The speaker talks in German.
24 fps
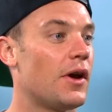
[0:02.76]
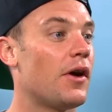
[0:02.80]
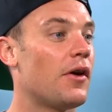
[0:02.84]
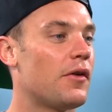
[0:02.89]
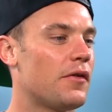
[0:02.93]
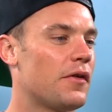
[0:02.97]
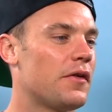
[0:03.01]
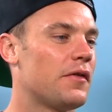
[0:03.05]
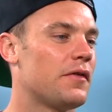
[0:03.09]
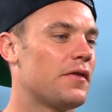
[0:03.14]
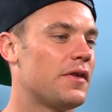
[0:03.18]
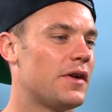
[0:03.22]

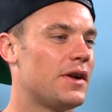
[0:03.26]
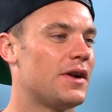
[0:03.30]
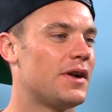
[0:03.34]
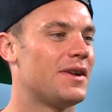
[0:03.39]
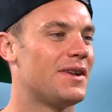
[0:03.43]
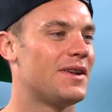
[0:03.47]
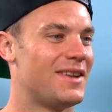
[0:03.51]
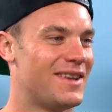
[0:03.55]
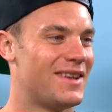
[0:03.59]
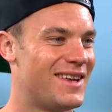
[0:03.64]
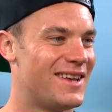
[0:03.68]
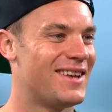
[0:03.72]
Ja, auf jeden Fall.
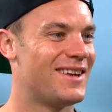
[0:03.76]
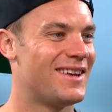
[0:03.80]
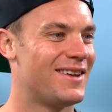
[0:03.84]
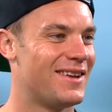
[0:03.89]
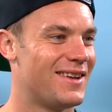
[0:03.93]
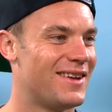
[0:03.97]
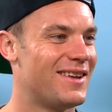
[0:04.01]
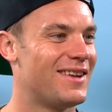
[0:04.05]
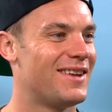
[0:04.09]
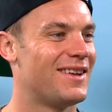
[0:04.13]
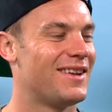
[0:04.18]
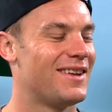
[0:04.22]

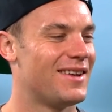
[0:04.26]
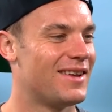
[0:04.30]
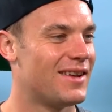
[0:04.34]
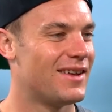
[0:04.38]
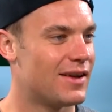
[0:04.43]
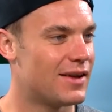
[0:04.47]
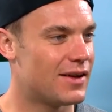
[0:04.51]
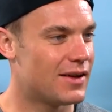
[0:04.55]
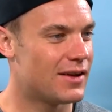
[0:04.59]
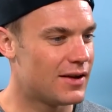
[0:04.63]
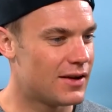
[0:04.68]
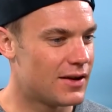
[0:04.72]
Was machen Sie
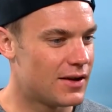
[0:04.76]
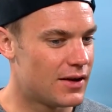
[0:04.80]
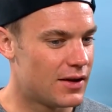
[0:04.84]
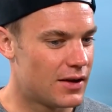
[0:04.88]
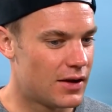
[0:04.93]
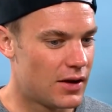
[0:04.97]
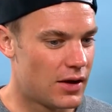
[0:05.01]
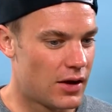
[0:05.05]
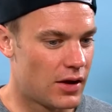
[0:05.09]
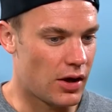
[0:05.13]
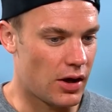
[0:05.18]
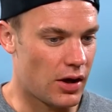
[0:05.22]
da?
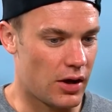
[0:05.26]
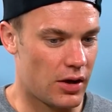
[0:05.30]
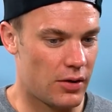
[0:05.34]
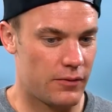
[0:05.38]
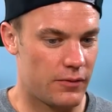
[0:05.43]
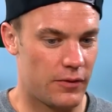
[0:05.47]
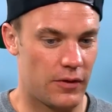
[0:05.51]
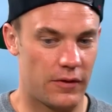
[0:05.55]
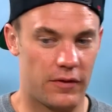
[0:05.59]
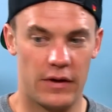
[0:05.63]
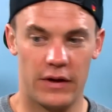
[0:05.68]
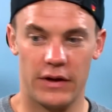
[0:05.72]

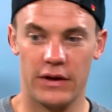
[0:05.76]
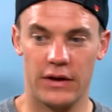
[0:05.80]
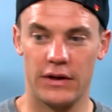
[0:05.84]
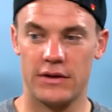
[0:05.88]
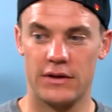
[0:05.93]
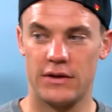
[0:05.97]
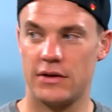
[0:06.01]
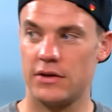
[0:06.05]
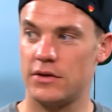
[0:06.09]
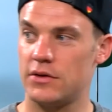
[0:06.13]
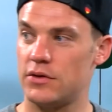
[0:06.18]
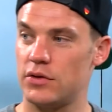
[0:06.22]
Ähm, wir fliegen
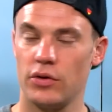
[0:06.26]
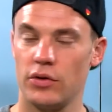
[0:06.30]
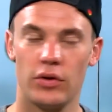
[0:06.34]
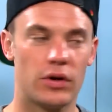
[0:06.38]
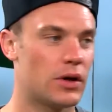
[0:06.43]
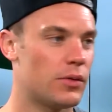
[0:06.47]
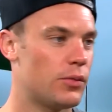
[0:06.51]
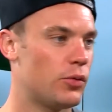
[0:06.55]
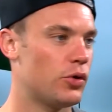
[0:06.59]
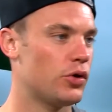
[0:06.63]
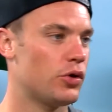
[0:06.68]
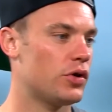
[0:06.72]
jetzt
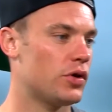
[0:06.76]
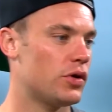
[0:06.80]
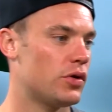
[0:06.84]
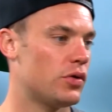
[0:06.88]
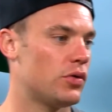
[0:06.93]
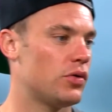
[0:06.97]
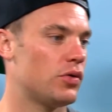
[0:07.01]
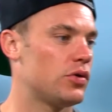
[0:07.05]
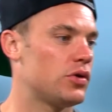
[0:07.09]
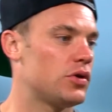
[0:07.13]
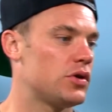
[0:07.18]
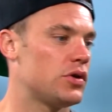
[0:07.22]
zurück nach
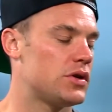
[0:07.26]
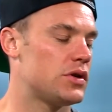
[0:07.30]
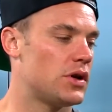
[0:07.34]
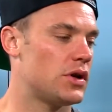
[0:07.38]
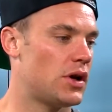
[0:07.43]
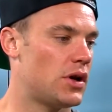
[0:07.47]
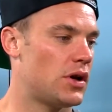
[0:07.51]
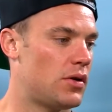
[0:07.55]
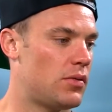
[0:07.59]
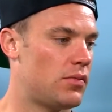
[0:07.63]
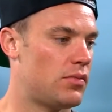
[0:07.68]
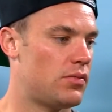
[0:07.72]
München und
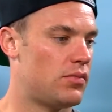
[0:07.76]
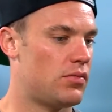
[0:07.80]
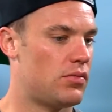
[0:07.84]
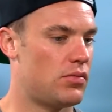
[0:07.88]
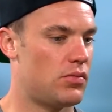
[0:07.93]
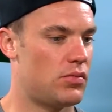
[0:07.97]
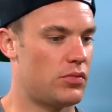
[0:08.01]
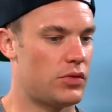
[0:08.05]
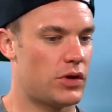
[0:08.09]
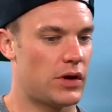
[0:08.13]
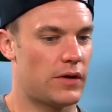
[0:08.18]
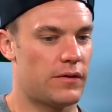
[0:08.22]

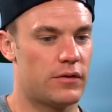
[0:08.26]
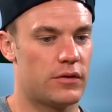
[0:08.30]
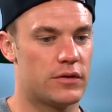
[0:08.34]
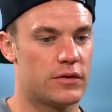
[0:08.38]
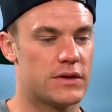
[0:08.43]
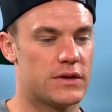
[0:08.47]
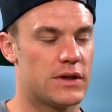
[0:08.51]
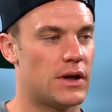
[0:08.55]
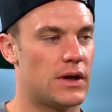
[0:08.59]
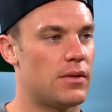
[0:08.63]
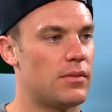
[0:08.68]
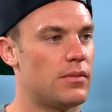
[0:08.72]
ähm, treffen
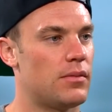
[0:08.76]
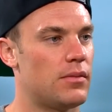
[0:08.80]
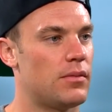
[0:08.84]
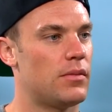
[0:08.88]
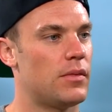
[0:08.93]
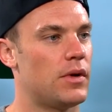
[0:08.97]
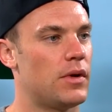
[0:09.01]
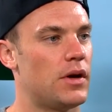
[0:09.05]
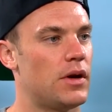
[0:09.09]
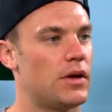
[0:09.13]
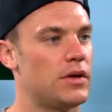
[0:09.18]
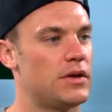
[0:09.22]
uns ja
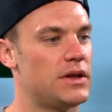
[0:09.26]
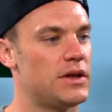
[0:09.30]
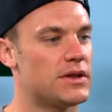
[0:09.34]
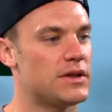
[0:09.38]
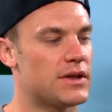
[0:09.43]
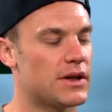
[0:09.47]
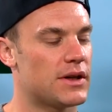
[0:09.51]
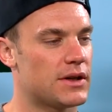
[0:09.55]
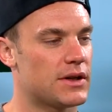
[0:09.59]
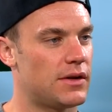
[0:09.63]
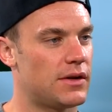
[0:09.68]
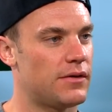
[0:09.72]
am äh,
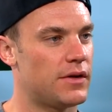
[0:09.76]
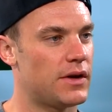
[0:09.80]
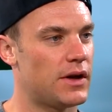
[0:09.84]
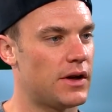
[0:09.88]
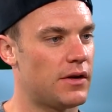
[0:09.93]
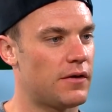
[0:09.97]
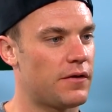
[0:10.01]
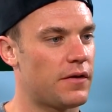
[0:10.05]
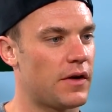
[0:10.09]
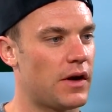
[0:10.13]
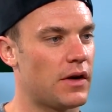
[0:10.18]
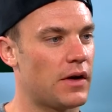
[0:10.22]
Dienstag dann
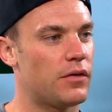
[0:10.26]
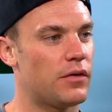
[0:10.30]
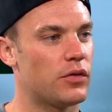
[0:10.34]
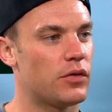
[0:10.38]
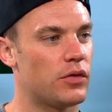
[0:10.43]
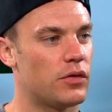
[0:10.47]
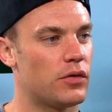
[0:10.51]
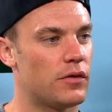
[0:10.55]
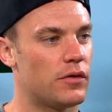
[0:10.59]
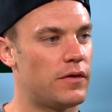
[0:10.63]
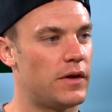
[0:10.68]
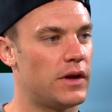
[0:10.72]
wieder in
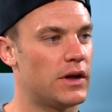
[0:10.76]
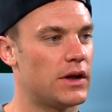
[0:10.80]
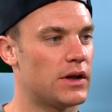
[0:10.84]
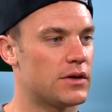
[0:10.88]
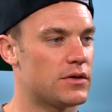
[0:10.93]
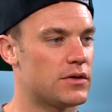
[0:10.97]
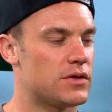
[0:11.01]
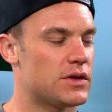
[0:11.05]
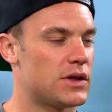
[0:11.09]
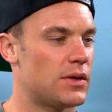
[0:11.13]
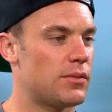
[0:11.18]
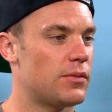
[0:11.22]
Frankfurt und fliegen
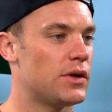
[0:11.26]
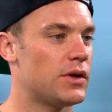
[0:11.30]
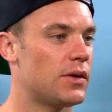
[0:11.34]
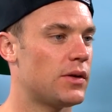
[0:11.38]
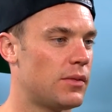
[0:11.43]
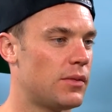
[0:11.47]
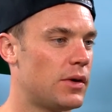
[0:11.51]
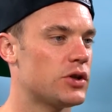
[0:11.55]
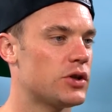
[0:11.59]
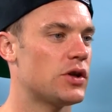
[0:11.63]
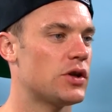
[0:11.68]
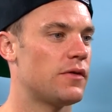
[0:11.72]
dann zusammen mit
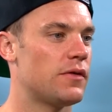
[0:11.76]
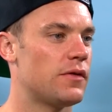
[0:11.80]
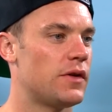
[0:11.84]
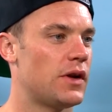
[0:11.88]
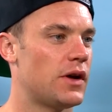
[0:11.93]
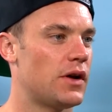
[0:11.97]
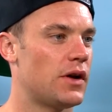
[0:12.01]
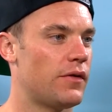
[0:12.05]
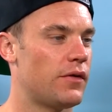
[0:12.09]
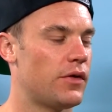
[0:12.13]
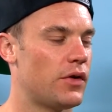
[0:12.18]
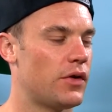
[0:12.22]
der Mannschaft
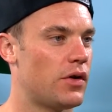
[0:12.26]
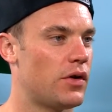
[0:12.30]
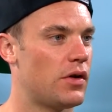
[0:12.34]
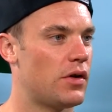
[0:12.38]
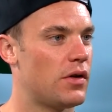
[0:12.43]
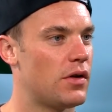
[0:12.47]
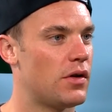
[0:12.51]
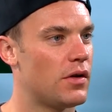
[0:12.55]
nach Avia.